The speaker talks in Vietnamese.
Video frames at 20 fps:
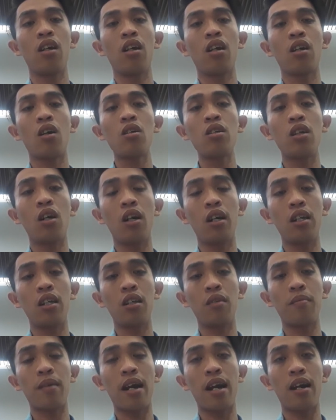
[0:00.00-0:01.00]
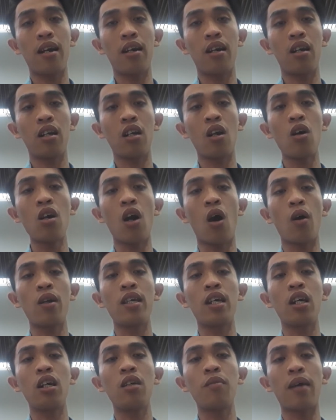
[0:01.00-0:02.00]
có người mà nói họ
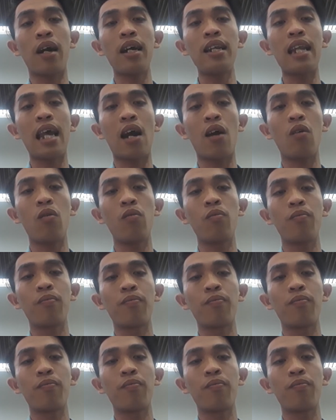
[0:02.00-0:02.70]
như mà thế nào,